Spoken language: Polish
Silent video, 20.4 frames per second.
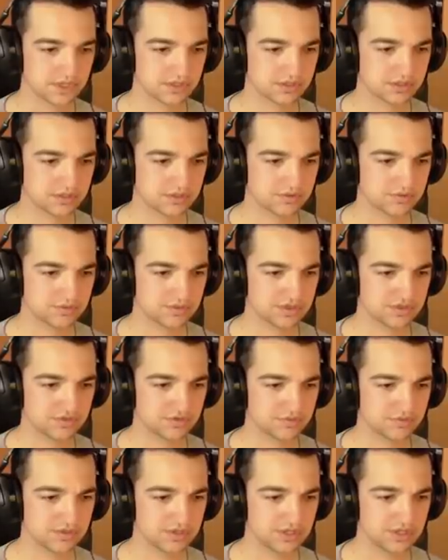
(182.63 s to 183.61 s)
No, tu
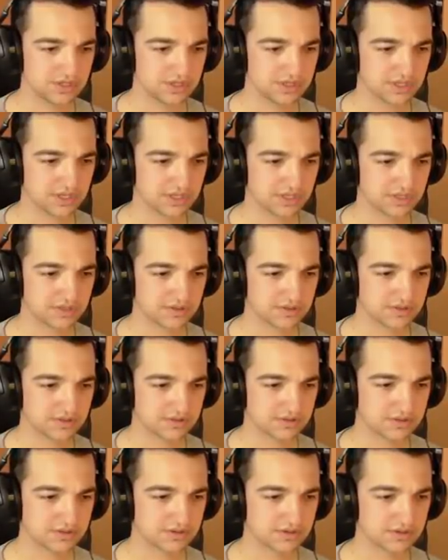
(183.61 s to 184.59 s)
będziemy mieli zaraz.
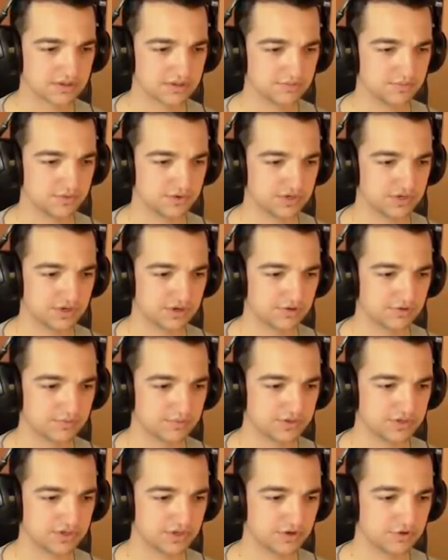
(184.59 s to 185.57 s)
A, i
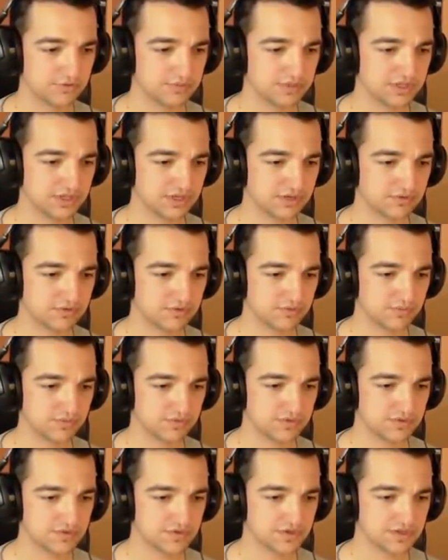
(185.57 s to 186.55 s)
podjechały mi tak
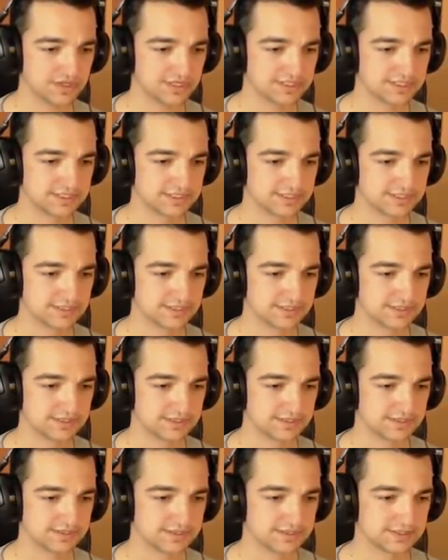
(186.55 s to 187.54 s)
autobusy, że...
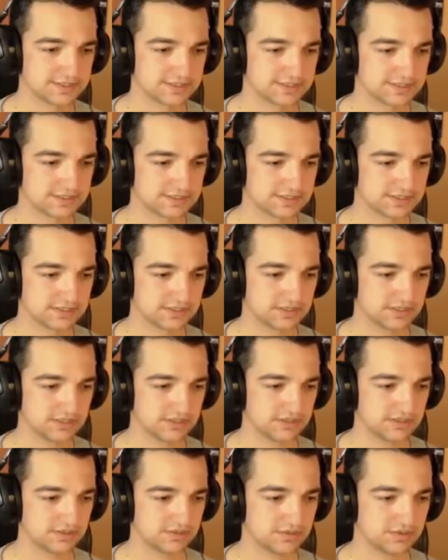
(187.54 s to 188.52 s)
Nie,
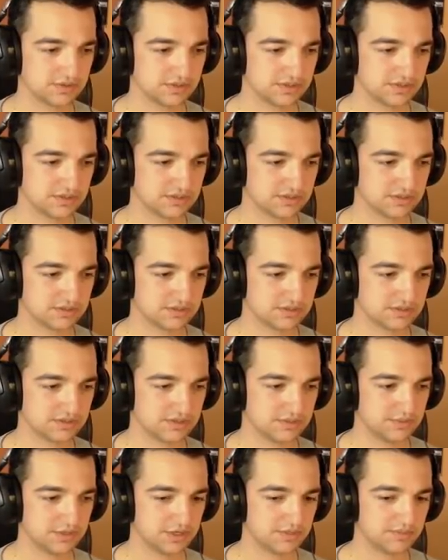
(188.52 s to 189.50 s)
nie mogę... O,
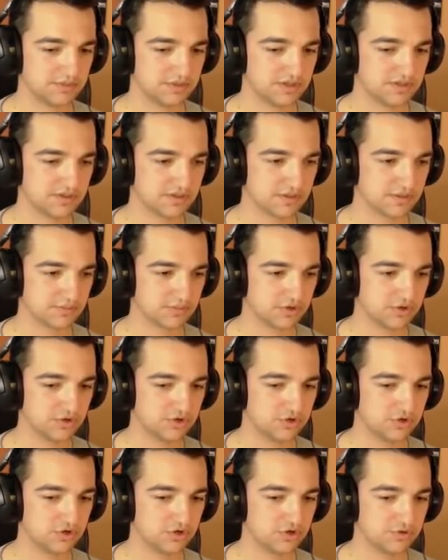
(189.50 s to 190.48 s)
nie miałem miejsca za...
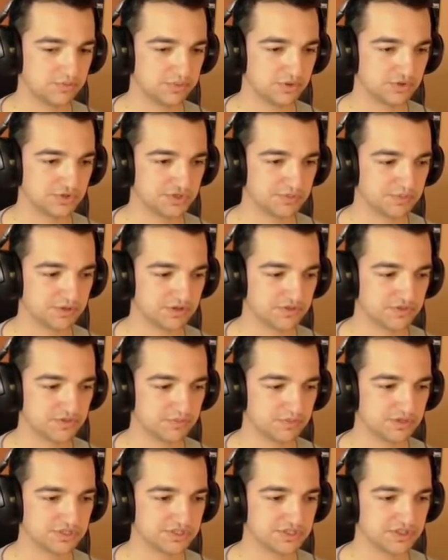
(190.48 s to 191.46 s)
O, proszę bardzo,
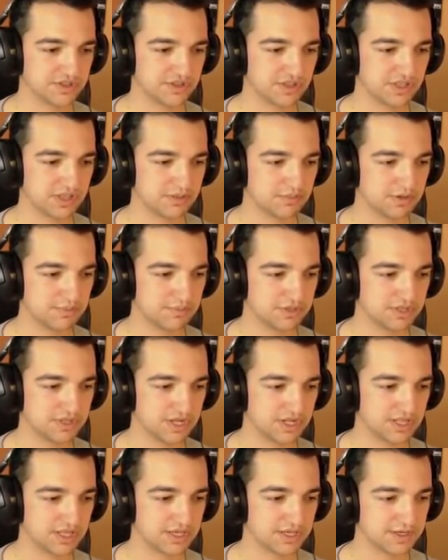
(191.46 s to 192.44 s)
zobaczcie co jest na mapie
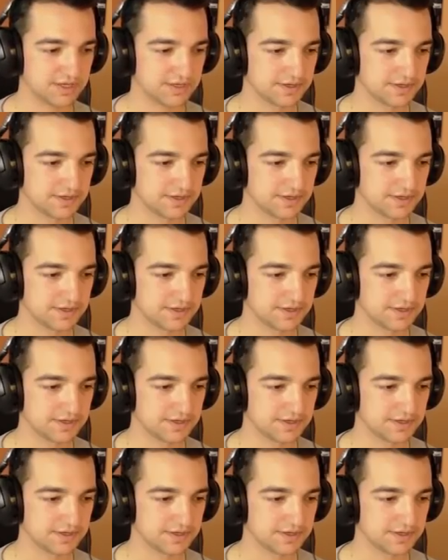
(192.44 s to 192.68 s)
dalej.